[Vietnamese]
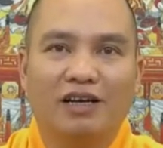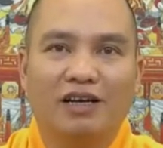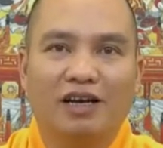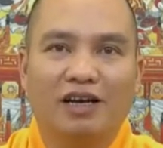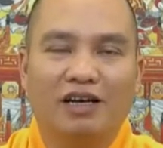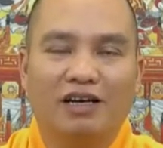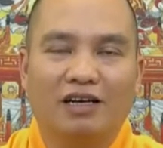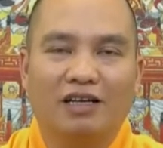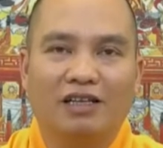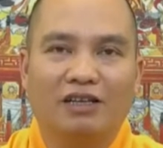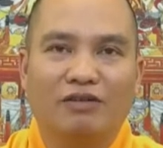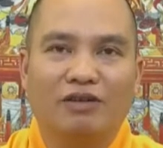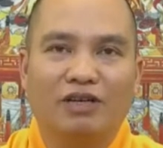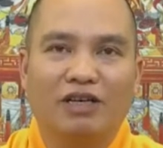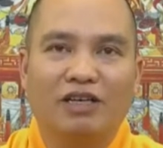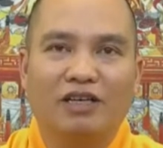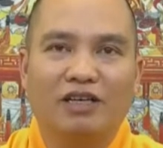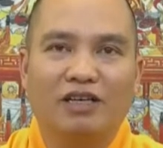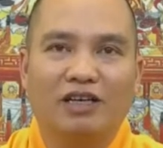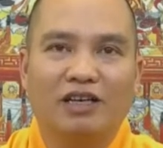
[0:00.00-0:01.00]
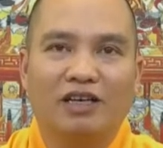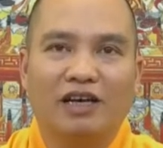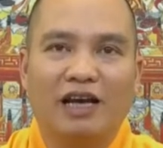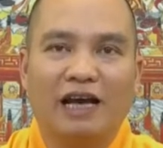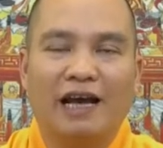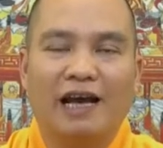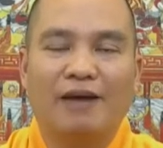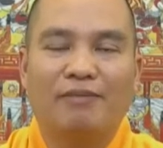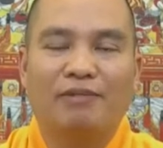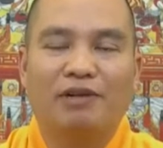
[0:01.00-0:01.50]
à, ở trong kinh à,
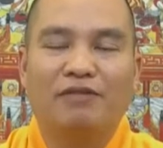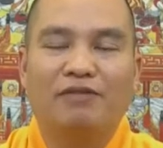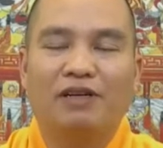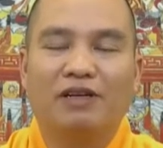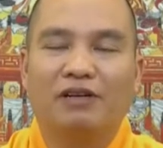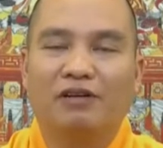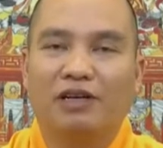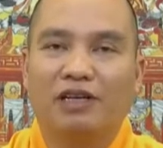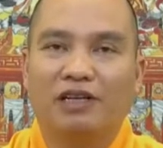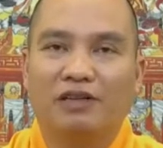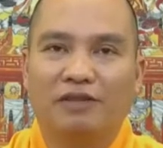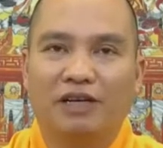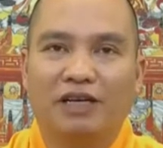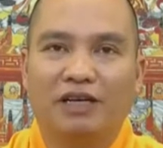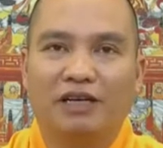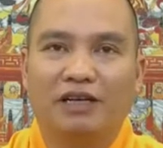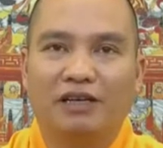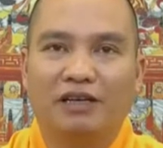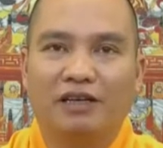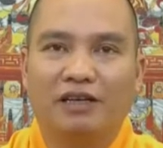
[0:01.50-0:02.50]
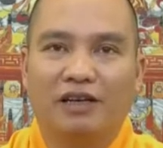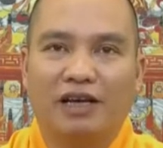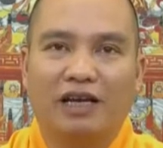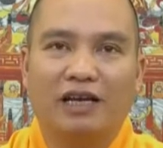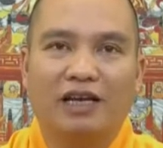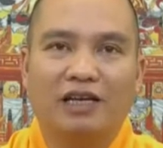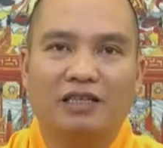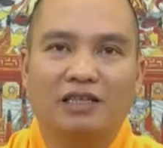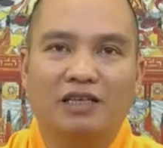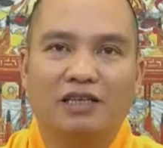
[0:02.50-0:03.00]
a hàm đức phật nói như vậy
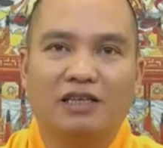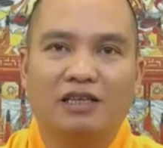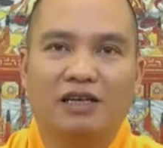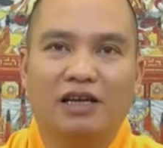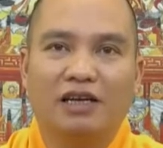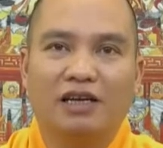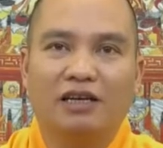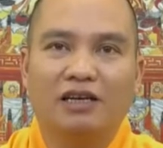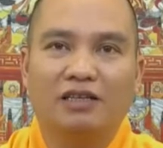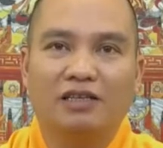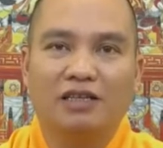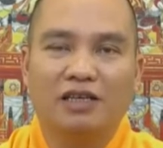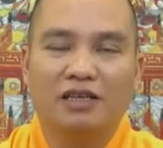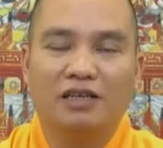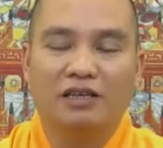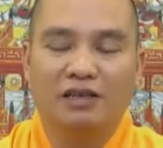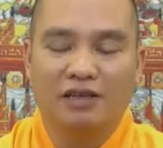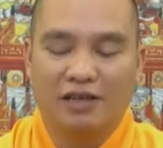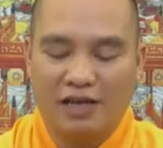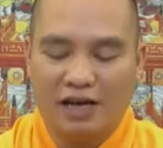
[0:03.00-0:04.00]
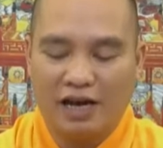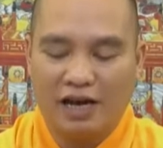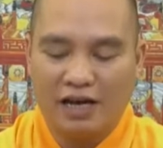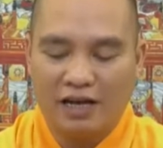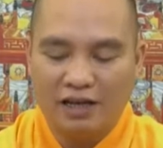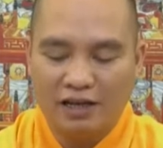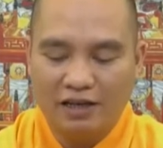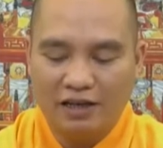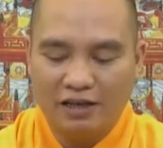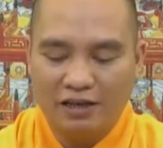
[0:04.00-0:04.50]
cái này sinh thì cái kia sinh
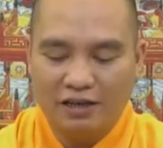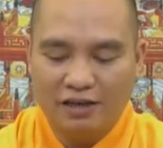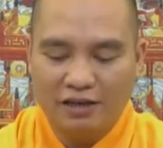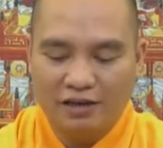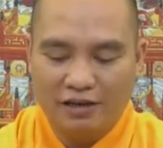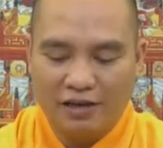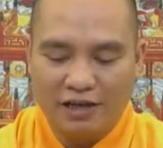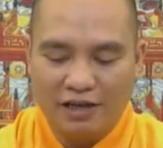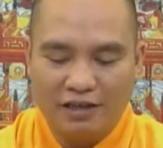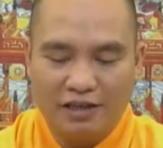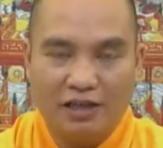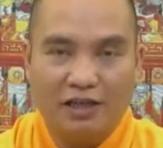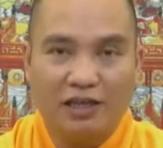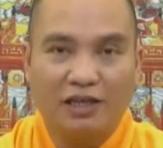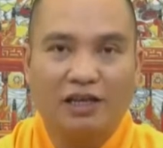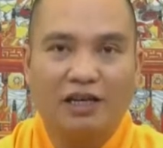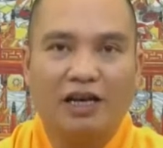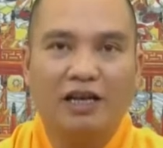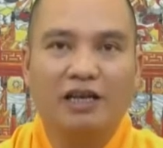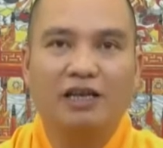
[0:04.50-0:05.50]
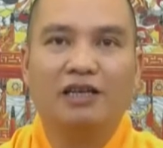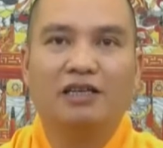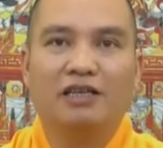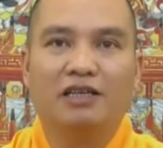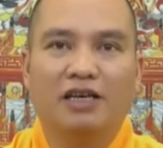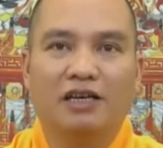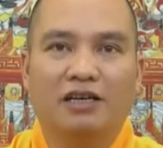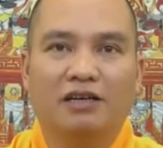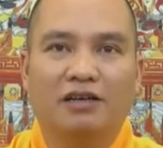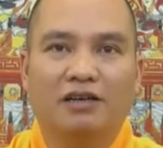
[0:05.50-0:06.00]
cái này diệt thì cái kia
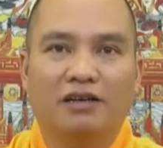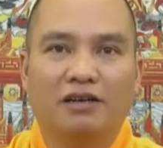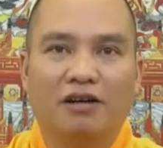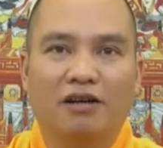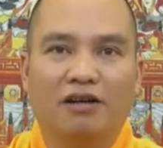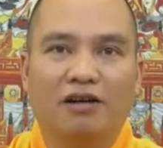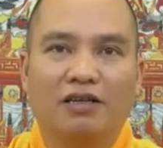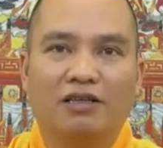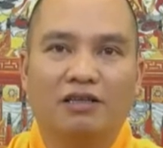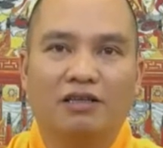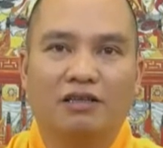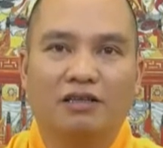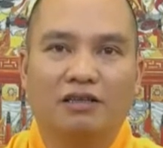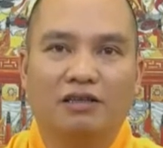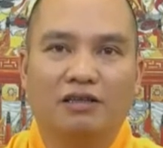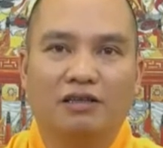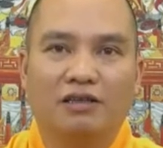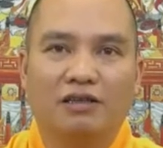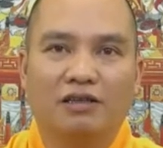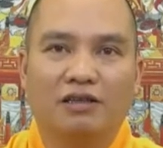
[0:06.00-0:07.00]
diệt đó là sự